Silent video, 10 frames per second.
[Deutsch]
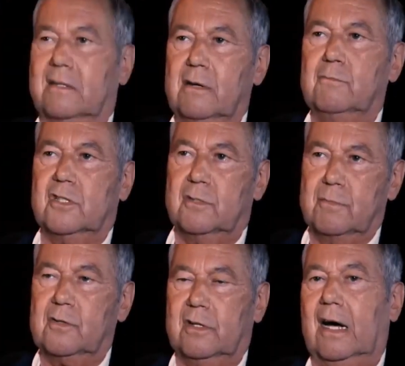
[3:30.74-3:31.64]
wir müssen uns
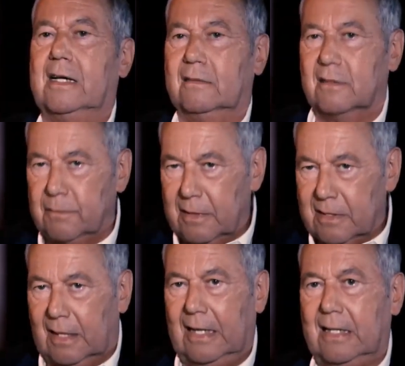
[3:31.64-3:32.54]
mal unterhalten und sie mir
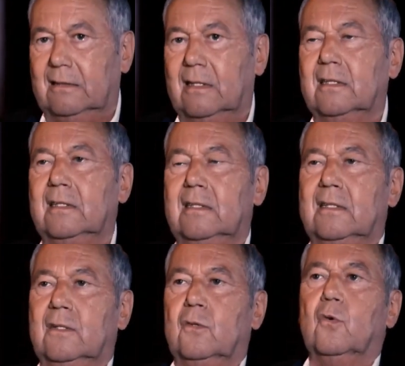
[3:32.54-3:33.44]
erklärt.
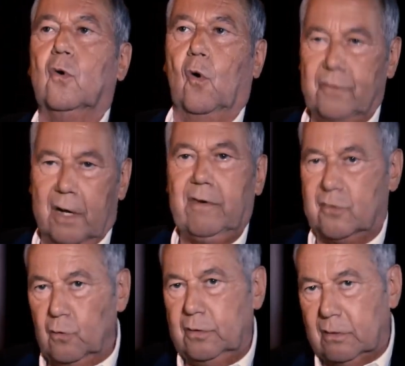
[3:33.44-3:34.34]
Und dann war
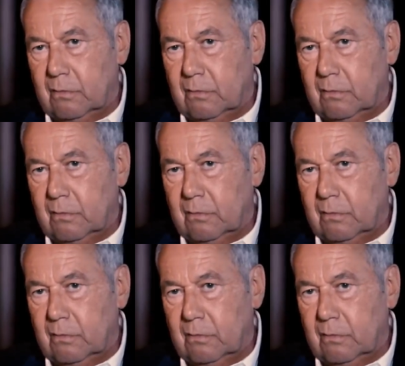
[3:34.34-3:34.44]
es gut.